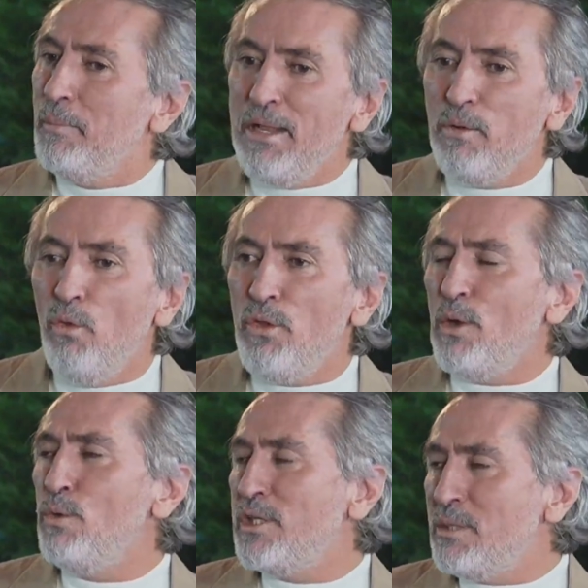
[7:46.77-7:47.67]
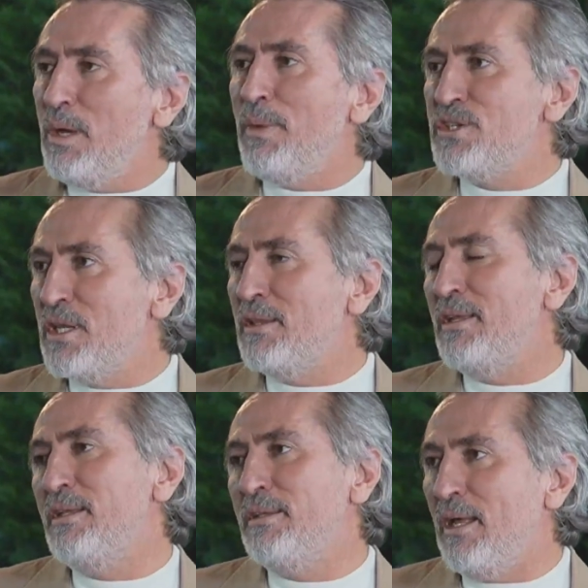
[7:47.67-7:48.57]
Belki onlarla yüzleşmeye
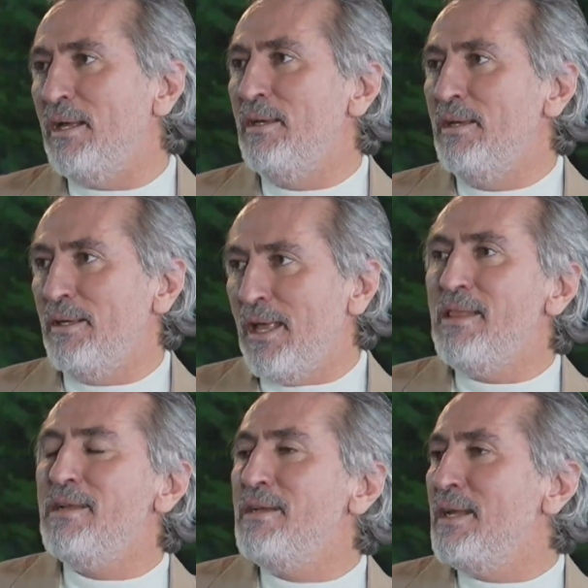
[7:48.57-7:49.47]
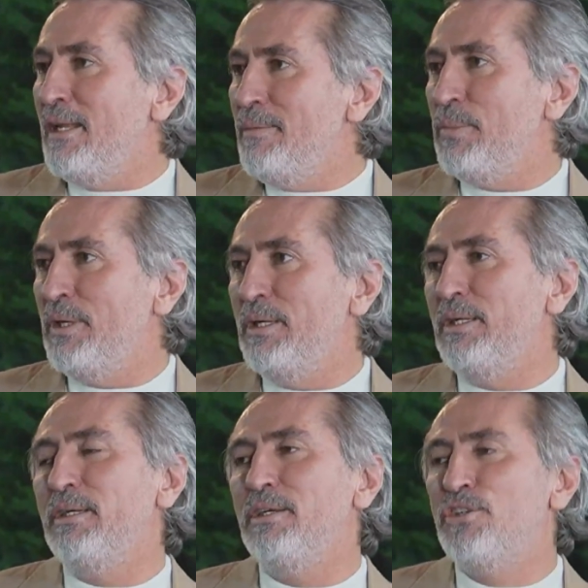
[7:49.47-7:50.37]
başladıklarında kendilerine gelip e,